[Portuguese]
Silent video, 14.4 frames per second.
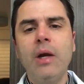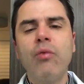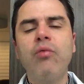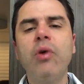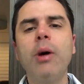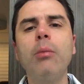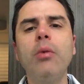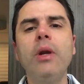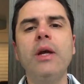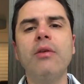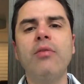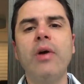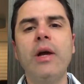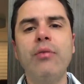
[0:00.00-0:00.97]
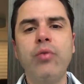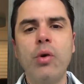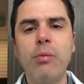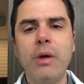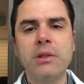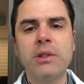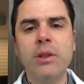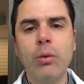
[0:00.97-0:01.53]
Vamos levar
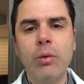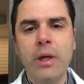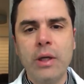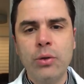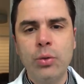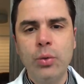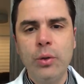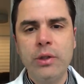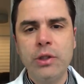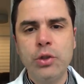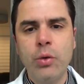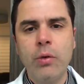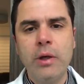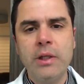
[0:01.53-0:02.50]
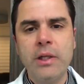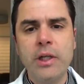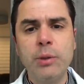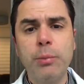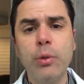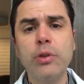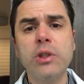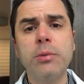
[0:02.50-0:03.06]
informação gratuita de
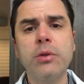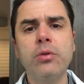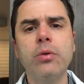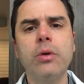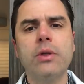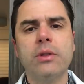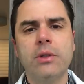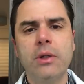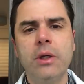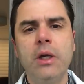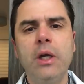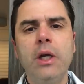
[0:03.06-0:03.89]
qualidade para outras pessoas.